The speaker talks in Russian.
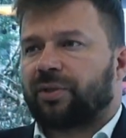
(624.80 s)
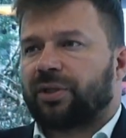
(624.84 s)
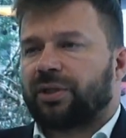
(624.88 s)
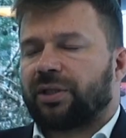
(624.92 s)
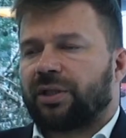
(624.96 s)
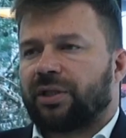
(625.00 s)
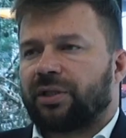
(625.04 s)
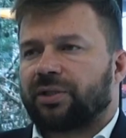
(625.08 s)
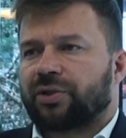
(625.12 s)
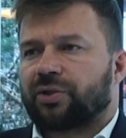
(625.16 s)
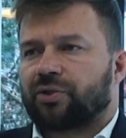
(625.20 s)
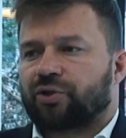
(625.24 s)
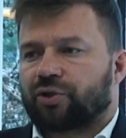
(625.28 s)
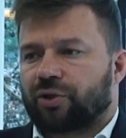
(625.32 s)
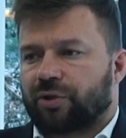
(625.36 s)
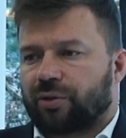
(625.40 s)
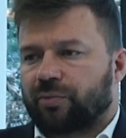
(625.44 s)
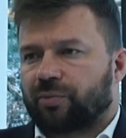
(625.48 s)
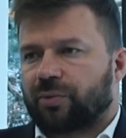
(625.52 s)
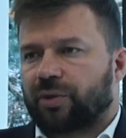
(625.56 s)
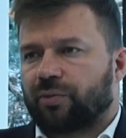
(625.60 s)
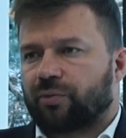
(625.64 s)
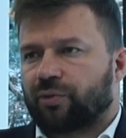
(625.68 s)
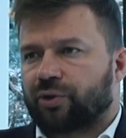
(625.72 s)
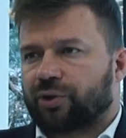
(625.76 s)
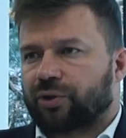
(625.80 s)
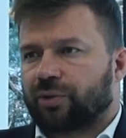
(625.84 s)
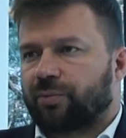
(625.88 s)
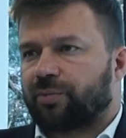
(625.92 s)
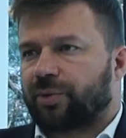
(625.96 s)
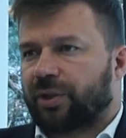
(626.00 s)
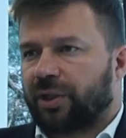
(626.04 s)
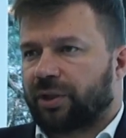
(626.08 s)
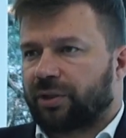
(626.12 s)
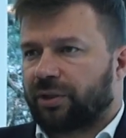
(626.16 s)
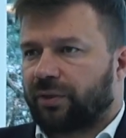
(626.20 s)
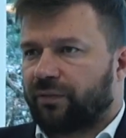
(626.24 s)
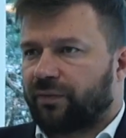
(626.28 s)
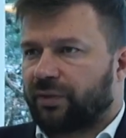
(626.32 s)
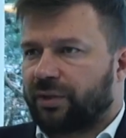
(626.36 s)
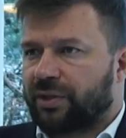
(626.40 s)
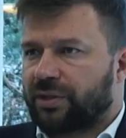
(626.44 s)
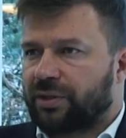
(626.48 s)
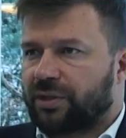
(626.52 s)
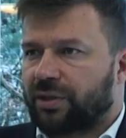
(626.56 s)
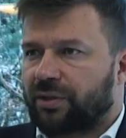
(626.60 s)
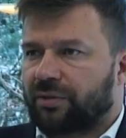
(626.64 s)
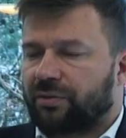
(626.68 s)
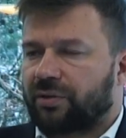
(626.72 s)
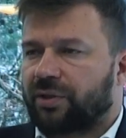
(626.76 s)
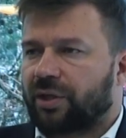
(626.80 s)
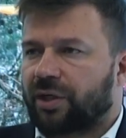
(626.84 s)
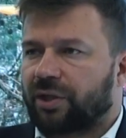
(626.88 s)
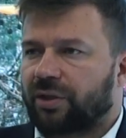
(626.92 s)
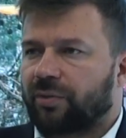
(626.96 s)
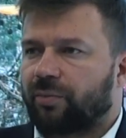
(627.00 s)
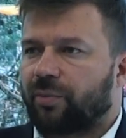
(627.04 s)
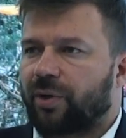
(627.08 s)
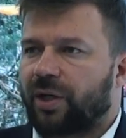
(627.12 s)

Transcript: модель с учетом того, что проектное финансирование от